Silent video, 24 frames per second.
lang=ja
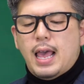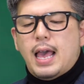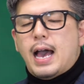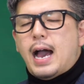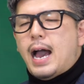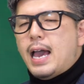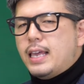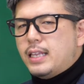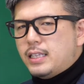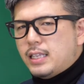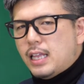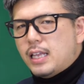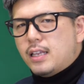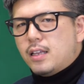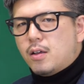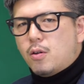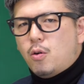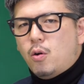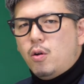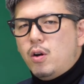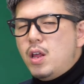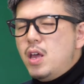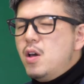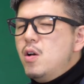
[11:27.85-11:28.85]
はい、で
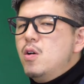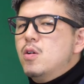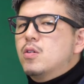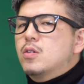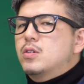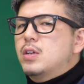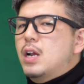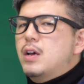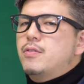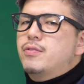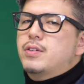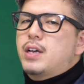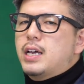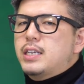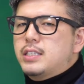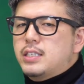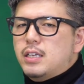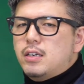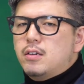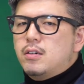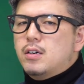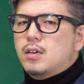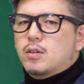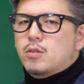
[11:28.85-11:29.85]
これをグラフ化した
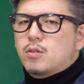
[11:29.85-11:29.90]
のが